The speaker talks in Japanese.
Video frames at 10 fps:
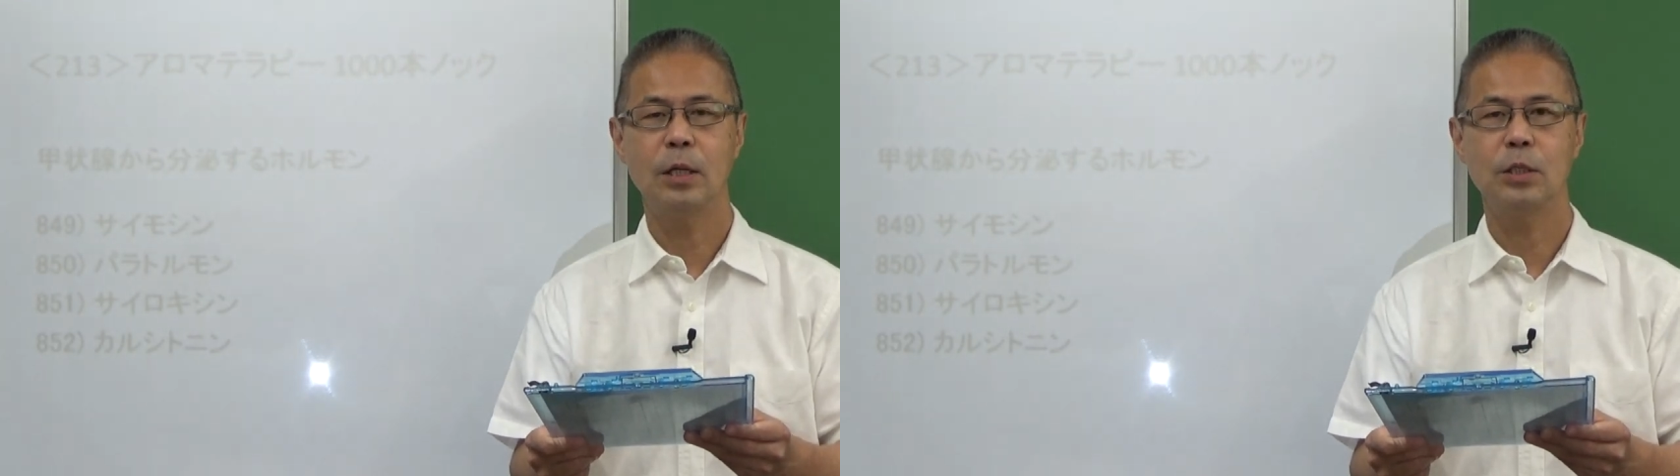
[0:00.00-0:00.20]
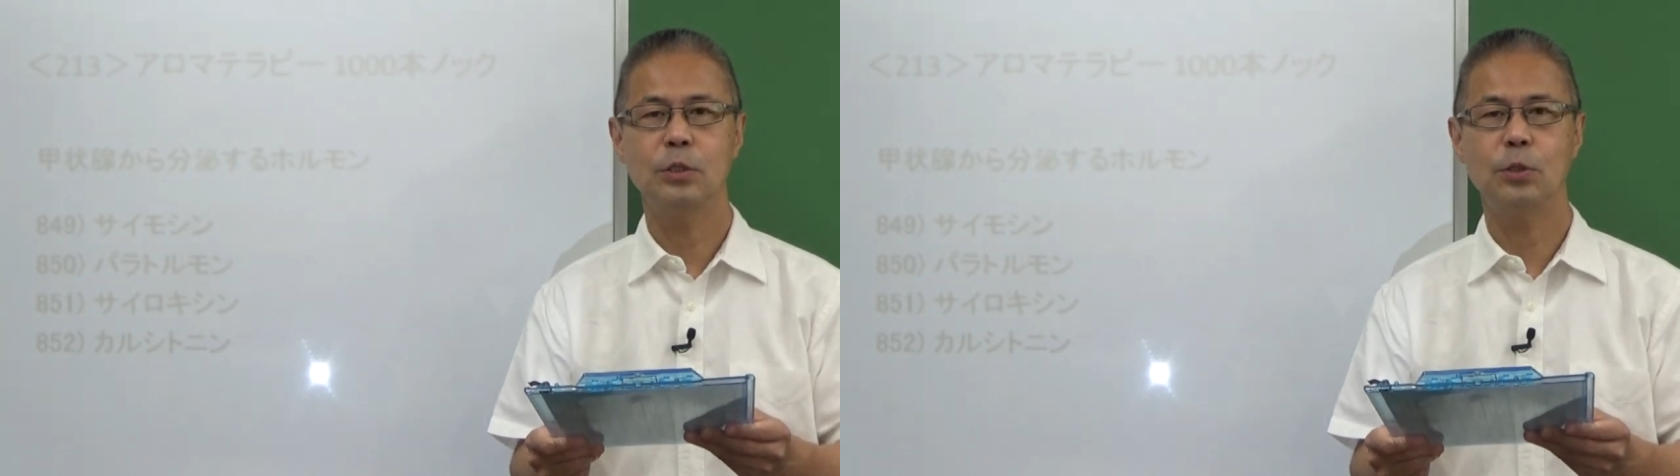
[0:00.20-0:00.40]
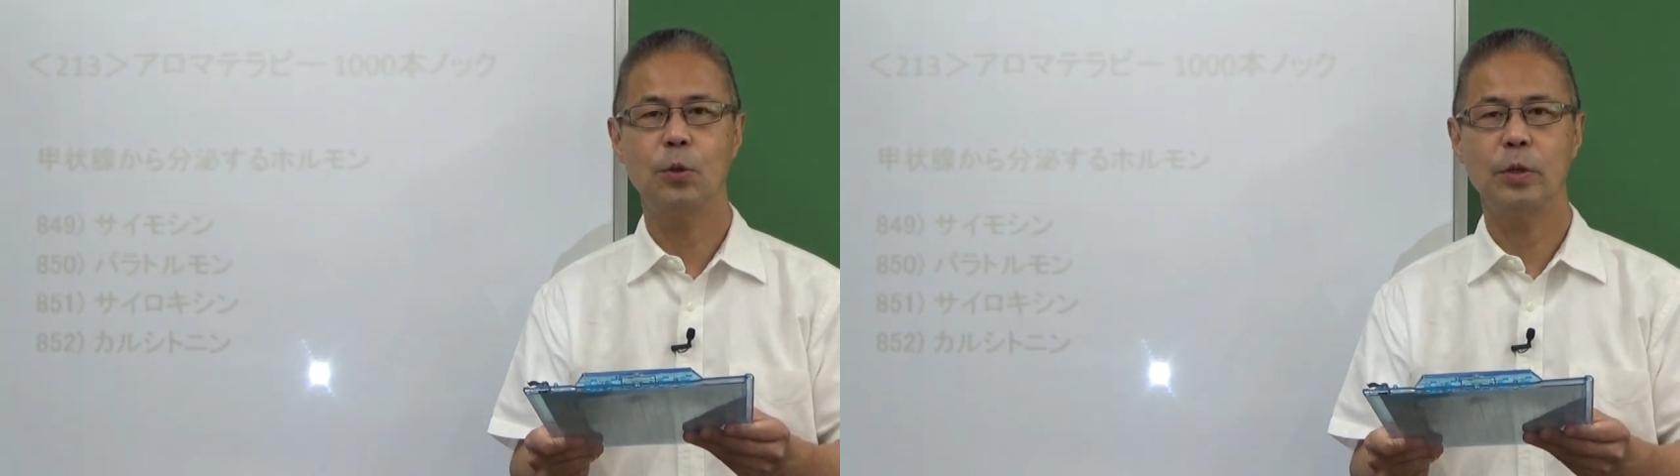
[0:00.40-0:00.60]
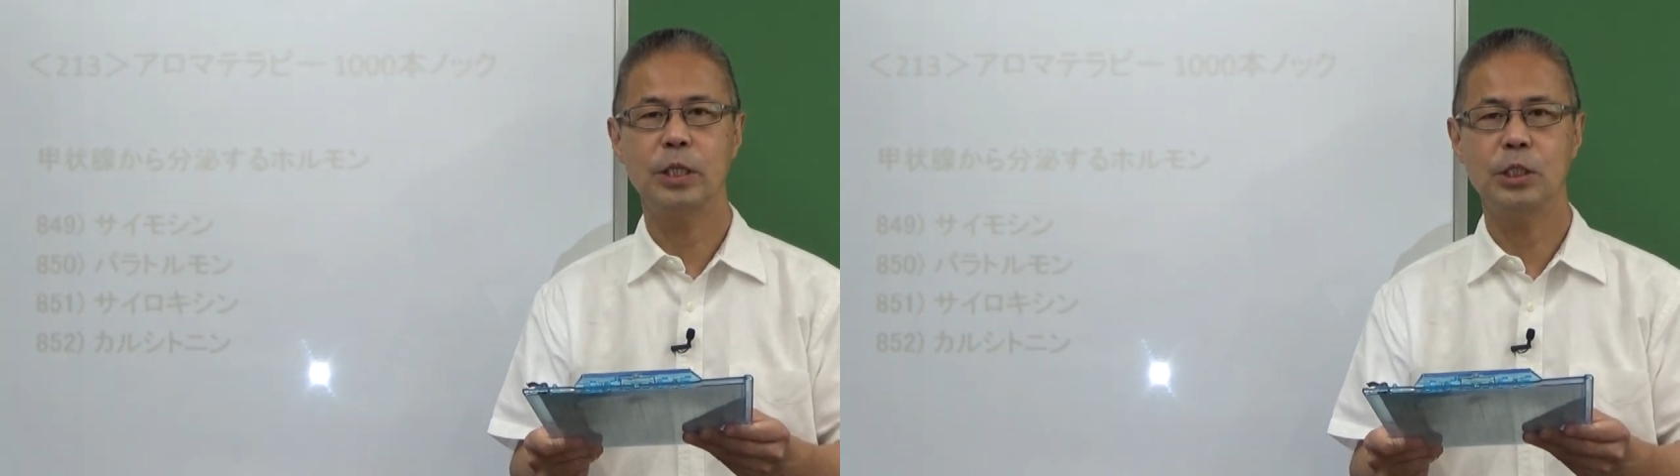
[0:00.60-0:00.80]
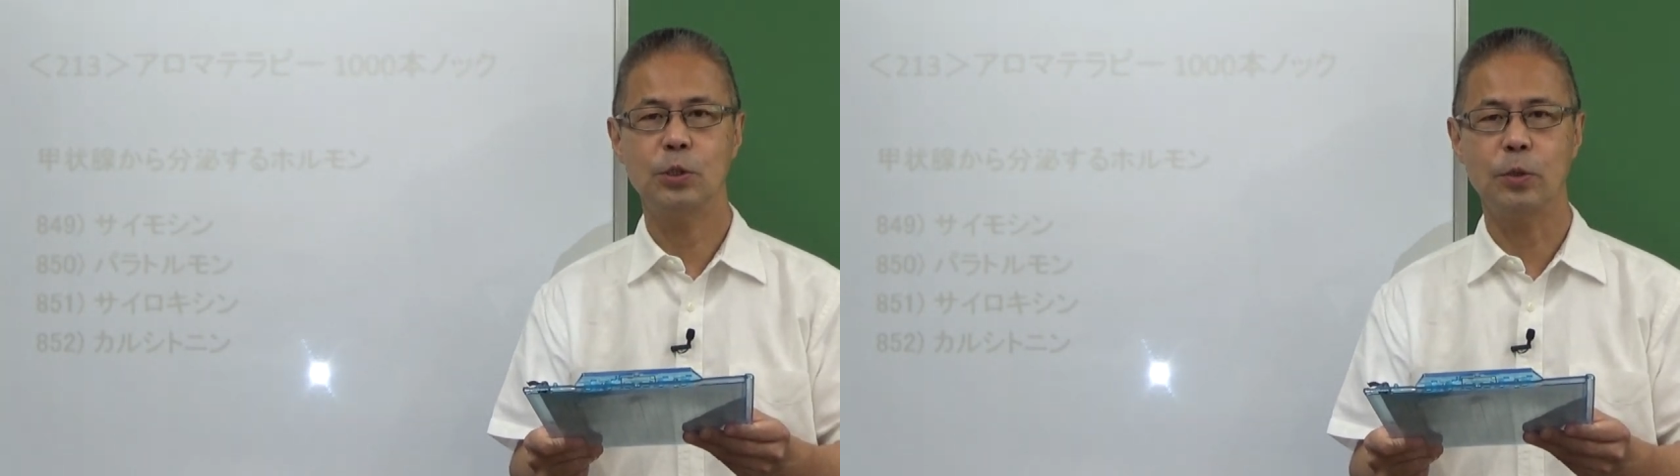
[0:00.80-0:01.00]
上
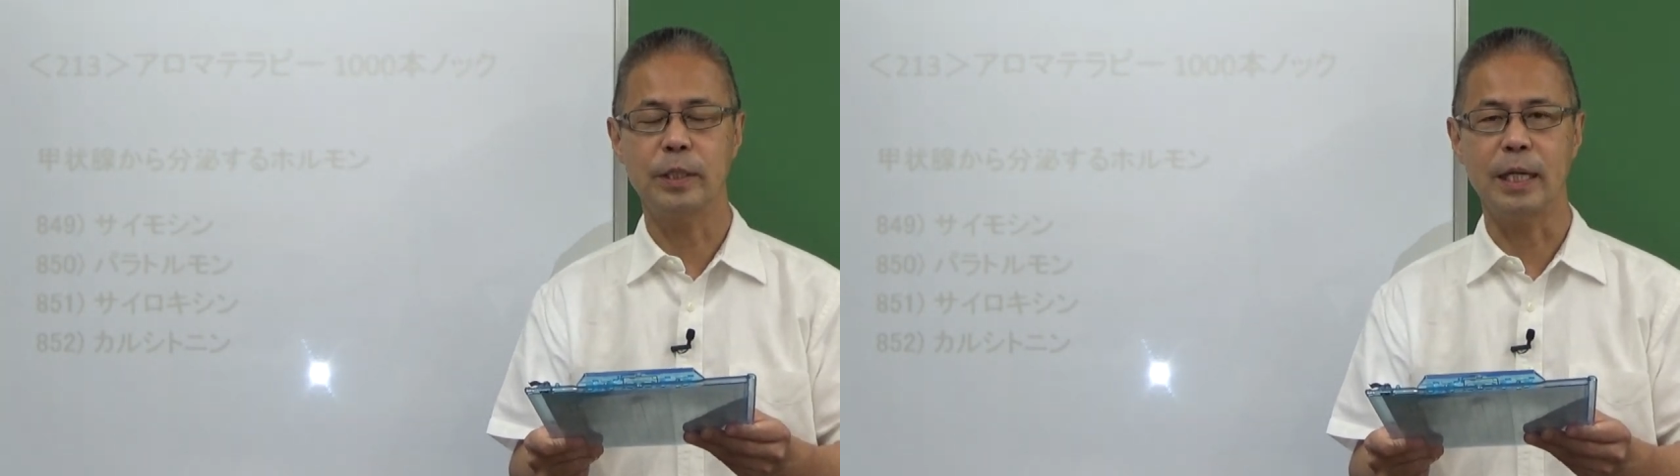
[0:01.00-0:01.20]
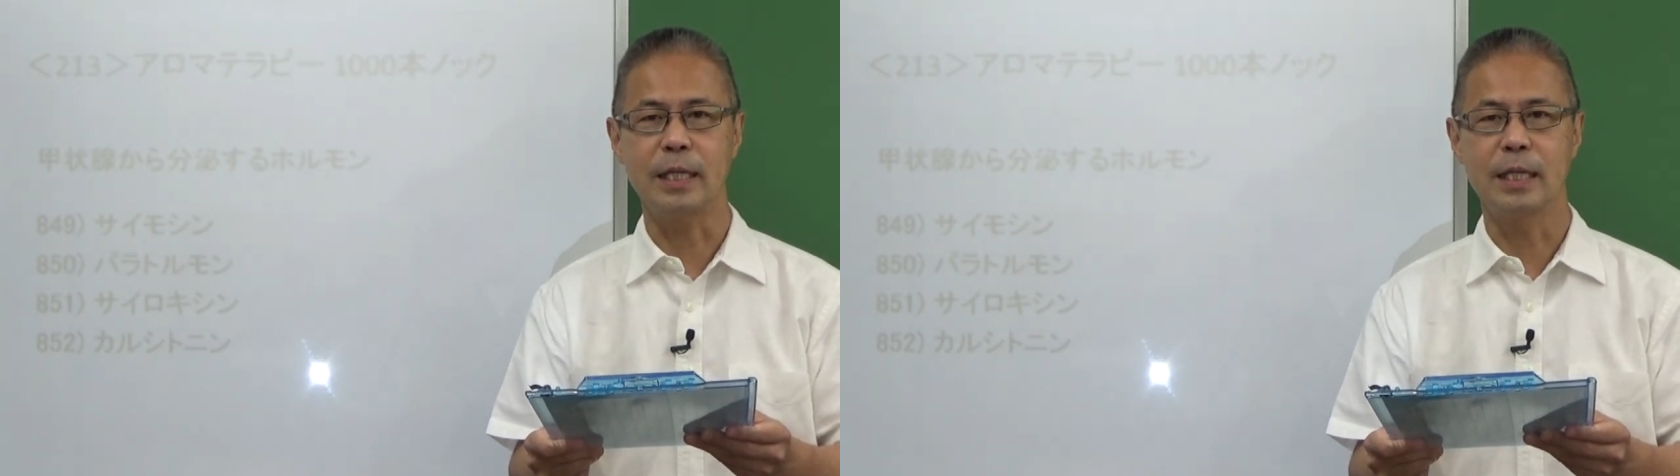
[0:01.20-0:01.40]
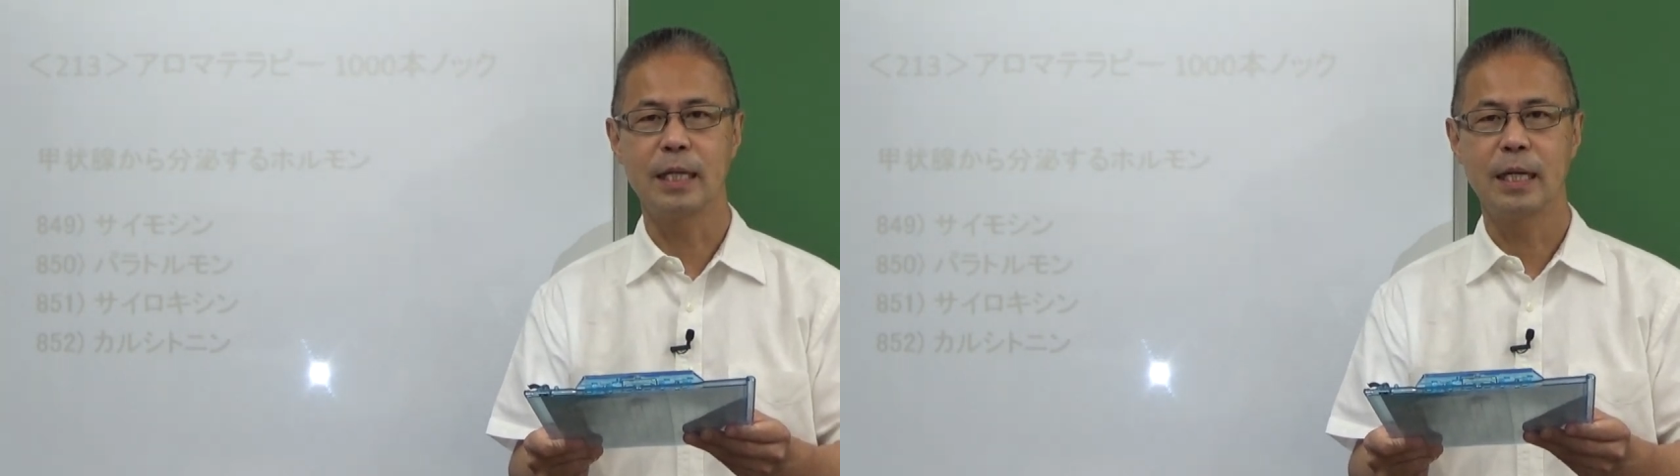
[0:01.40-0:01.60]
皮小体、